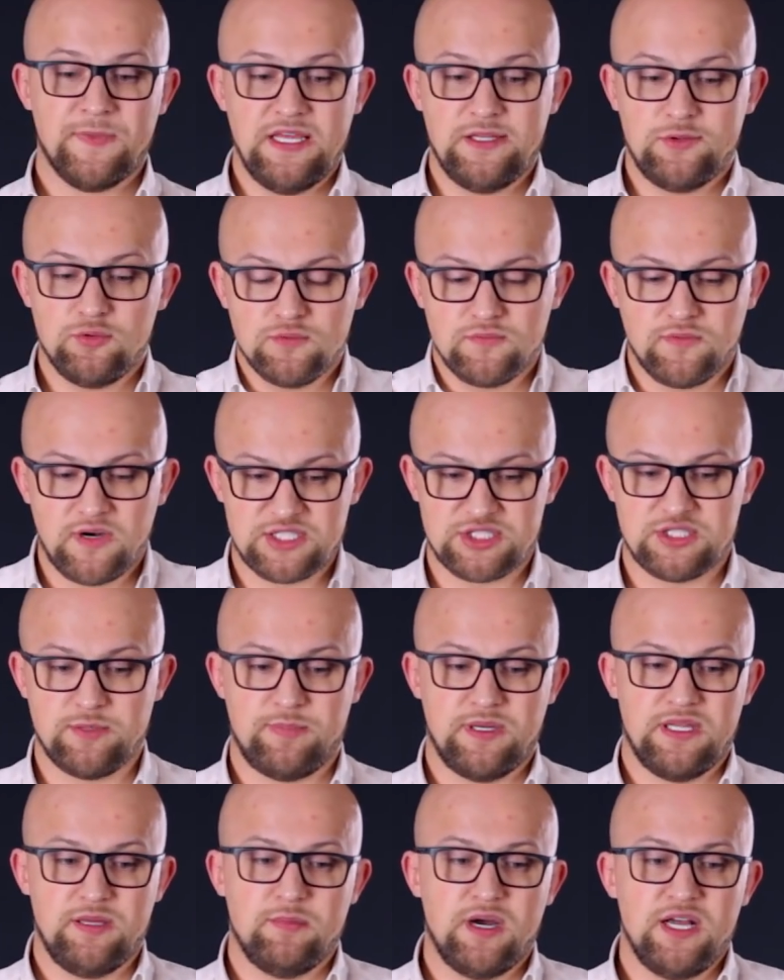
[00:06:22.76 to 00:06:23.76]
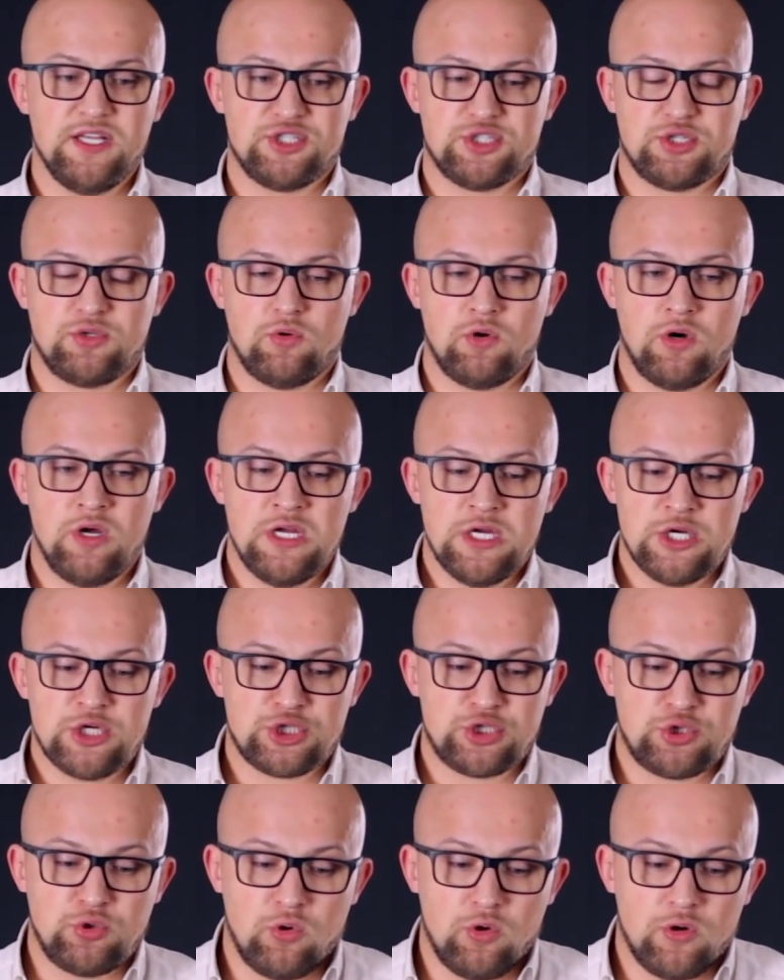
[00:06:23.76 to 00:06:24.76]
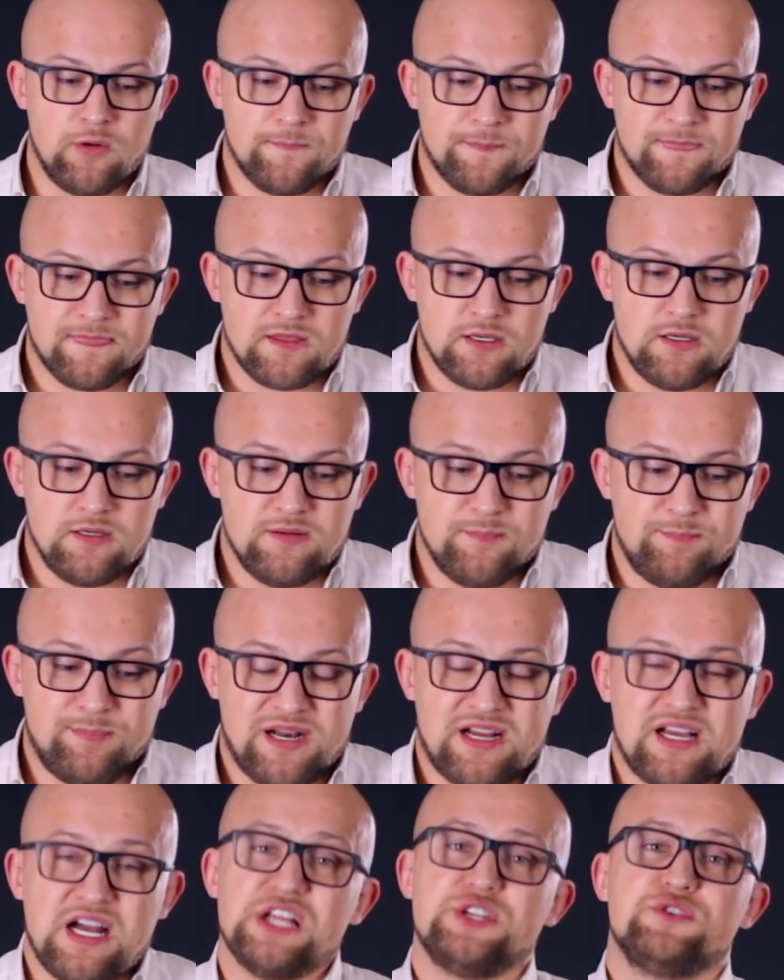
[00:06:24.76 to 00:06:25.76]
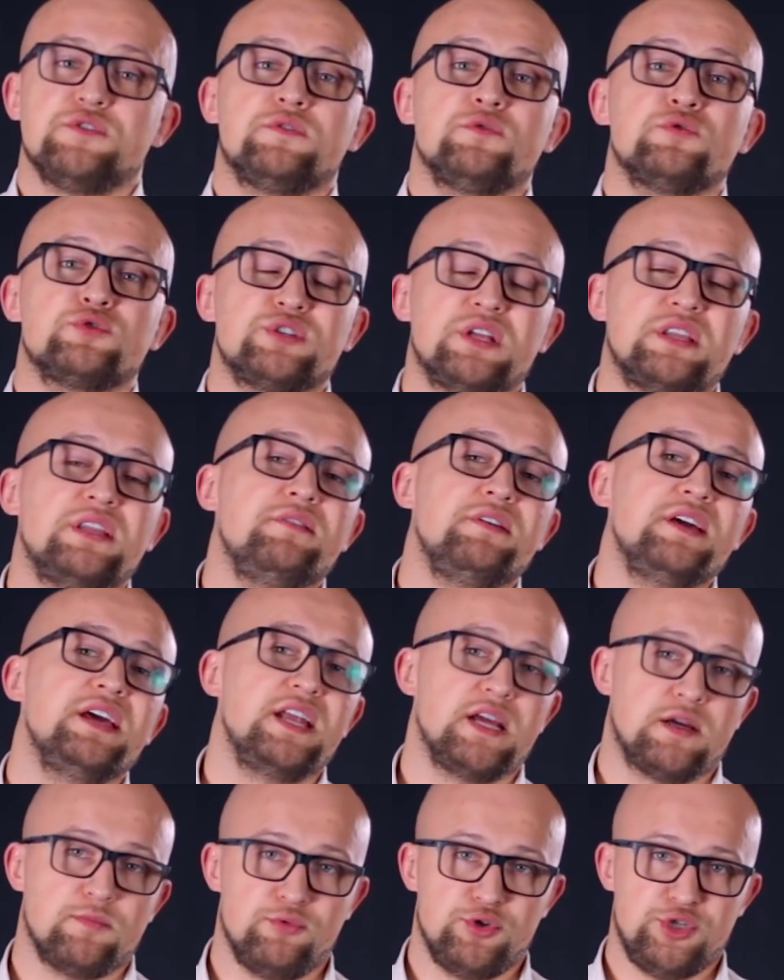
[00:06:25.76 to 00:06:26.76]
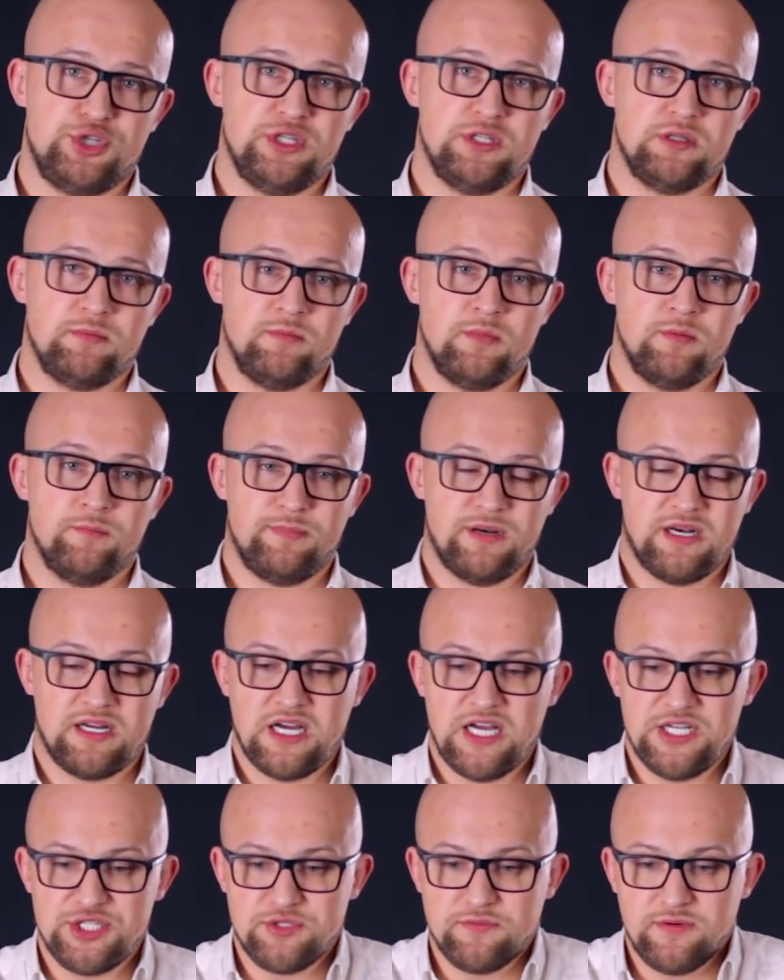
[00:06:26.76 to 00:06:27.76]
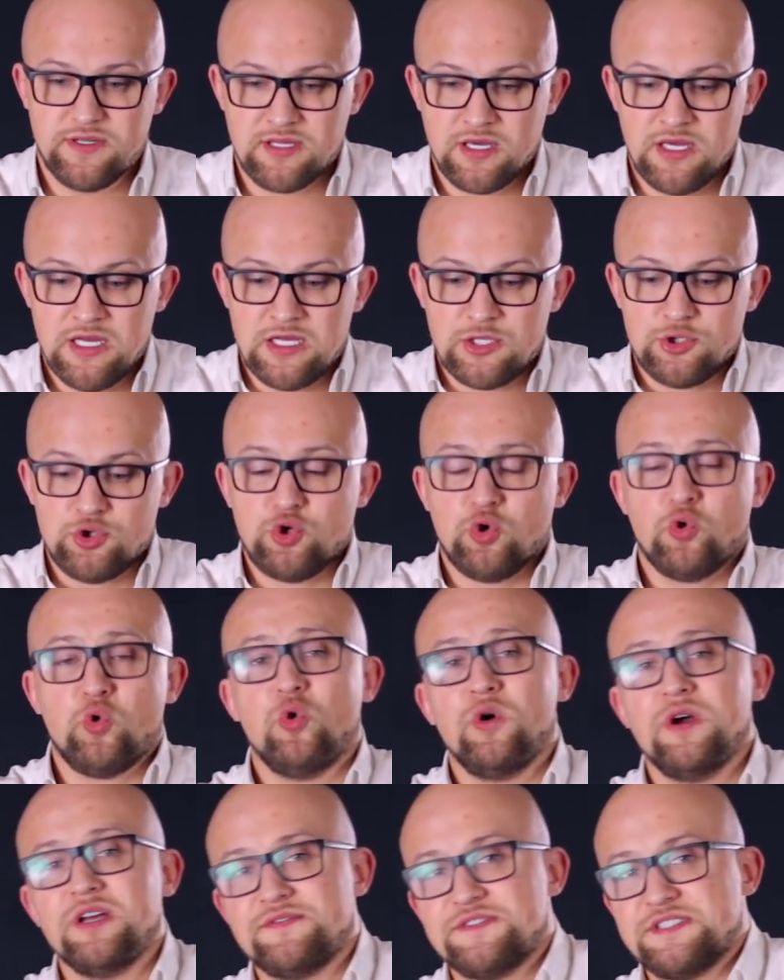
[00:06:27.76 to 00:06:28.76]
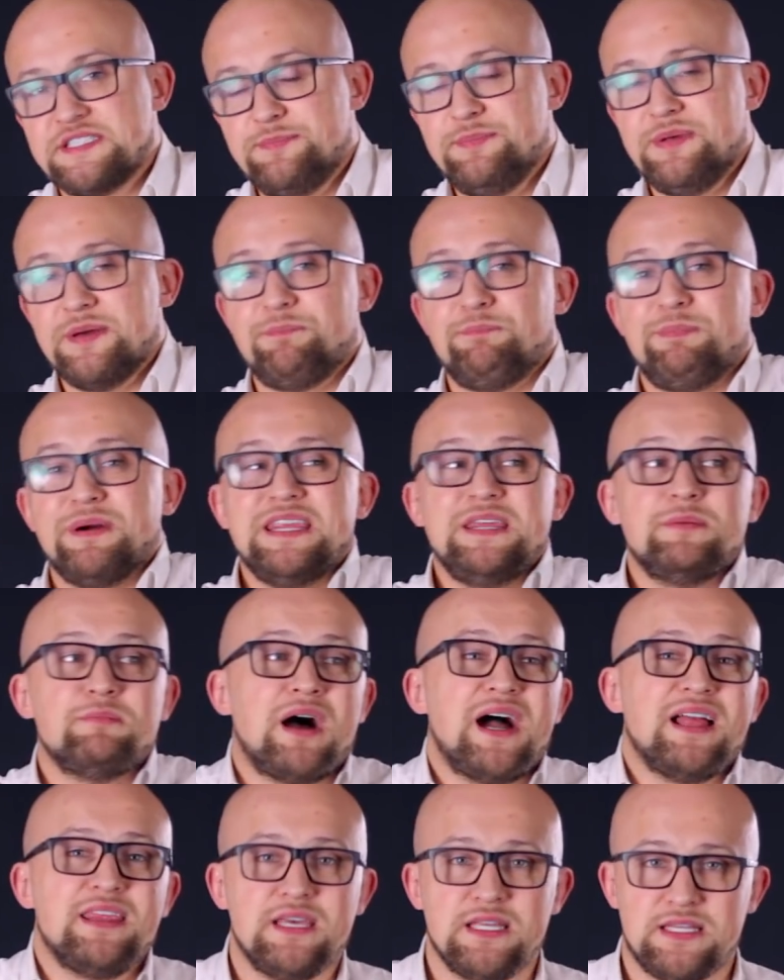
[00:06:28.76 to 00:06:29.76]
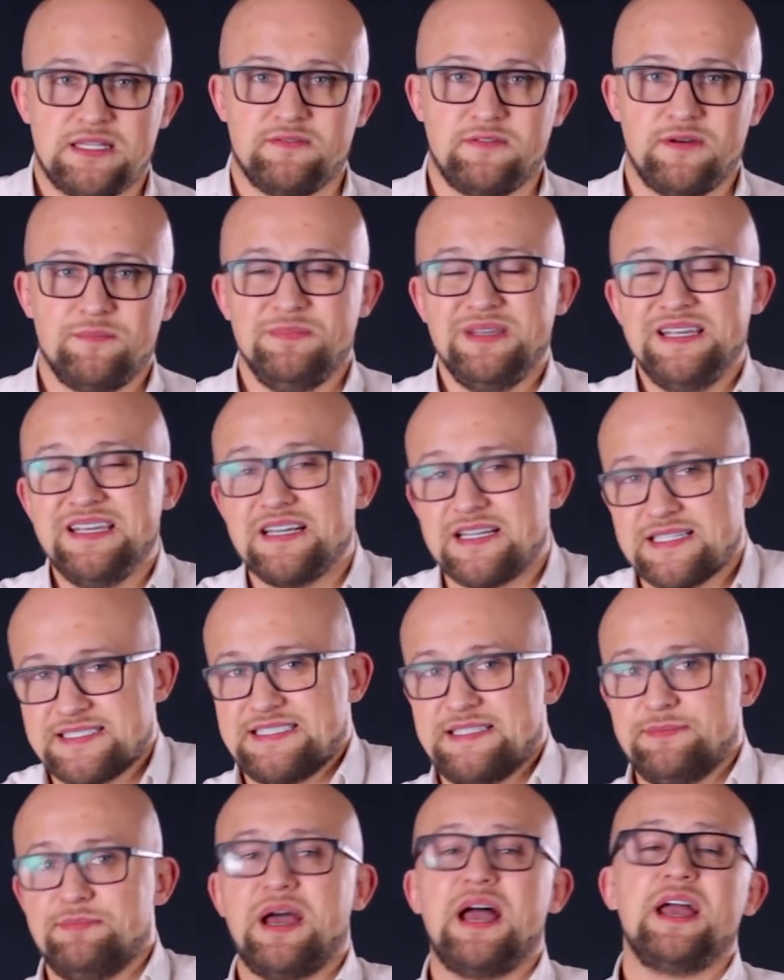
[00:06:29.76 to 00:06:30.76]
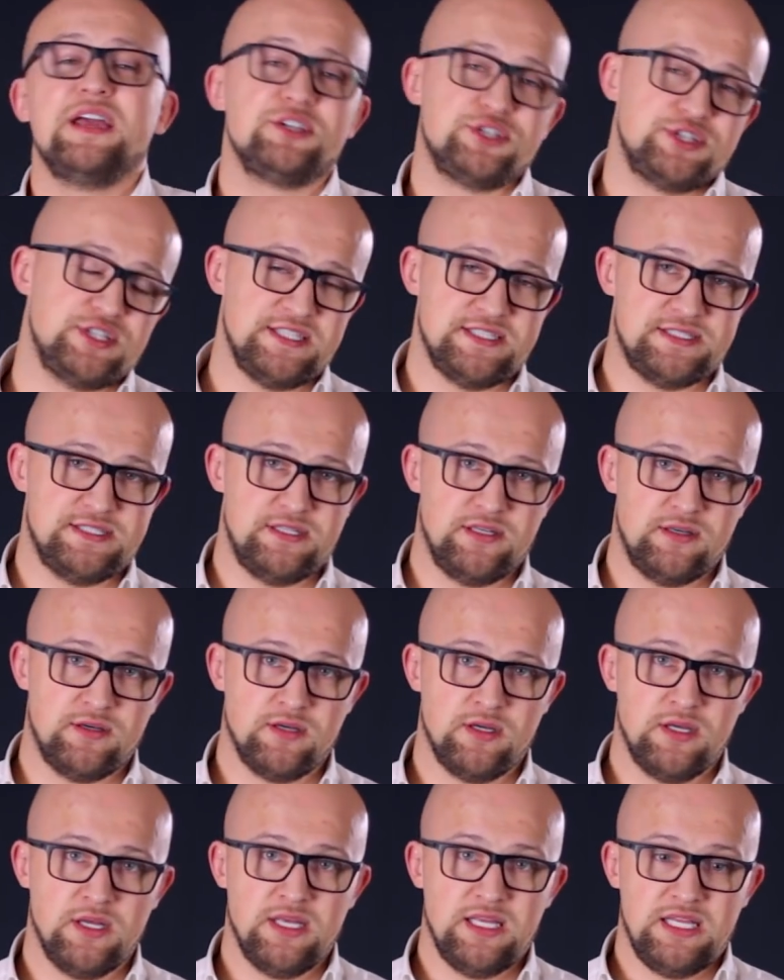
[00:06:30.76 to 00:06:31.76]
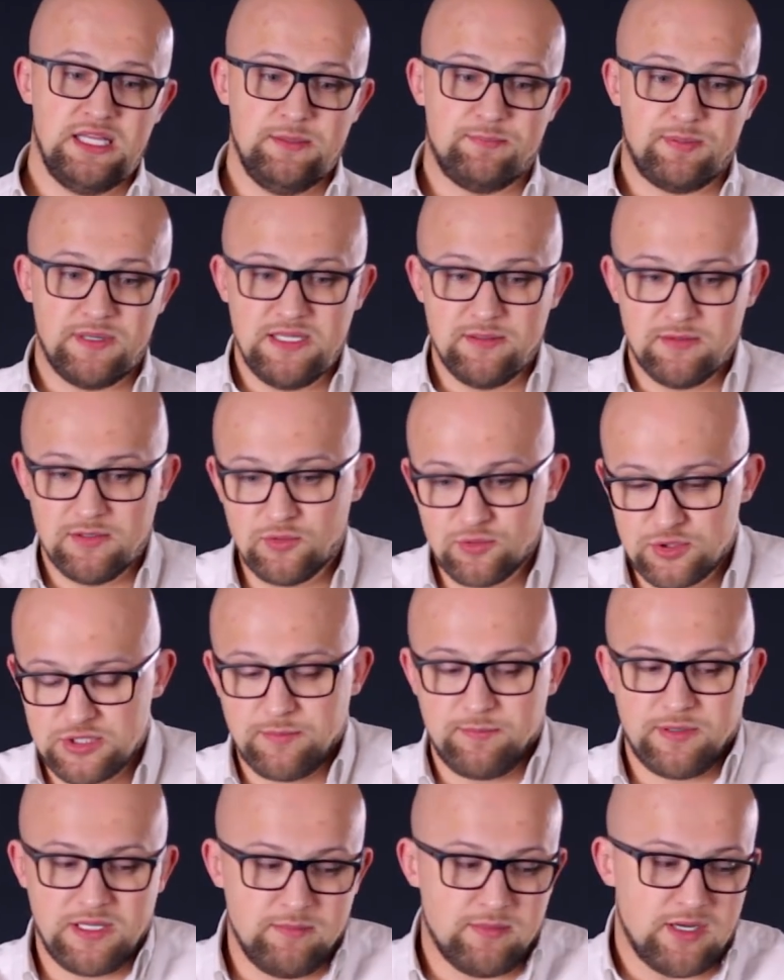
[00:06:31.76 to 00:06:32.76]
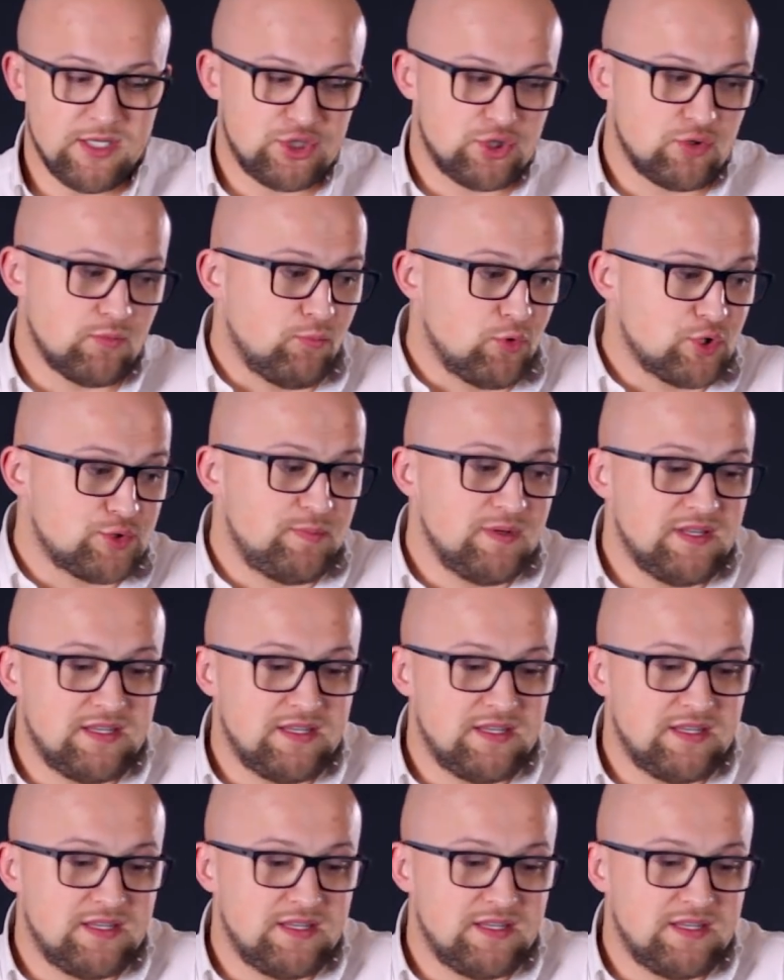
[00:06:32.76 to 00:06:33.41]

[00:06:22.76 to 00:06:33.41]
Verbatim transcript: И тут важно понимать, что, что прокачивать нужно доверие к мужчинам, прокачивать другое в себе понимание этого мира, себя и жизни – и пони- нужно понимать, что, может